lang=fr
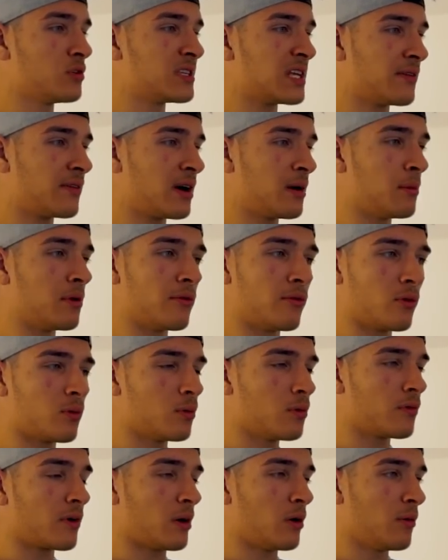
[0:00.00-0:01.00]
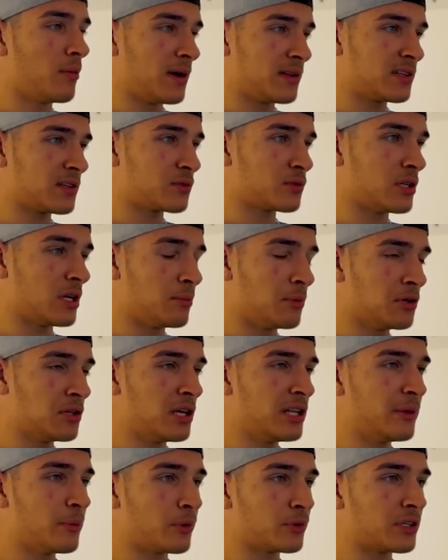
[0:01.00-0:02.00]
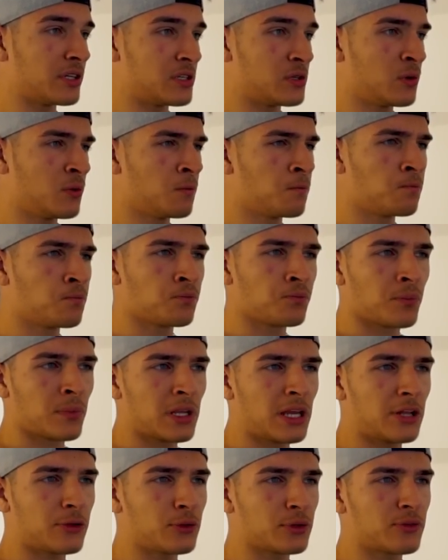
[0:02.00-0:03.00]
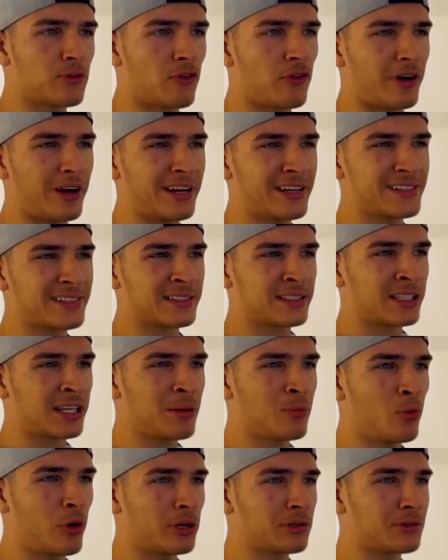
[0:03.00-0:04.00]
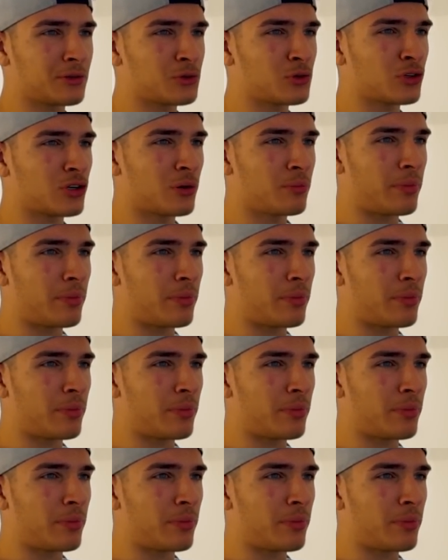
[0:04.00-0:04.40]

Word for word: ça va, mais vaut mieux vraiment partir sur la bonne alimentation. Il y a un truc qu'il faut faire extrêmement attention, comme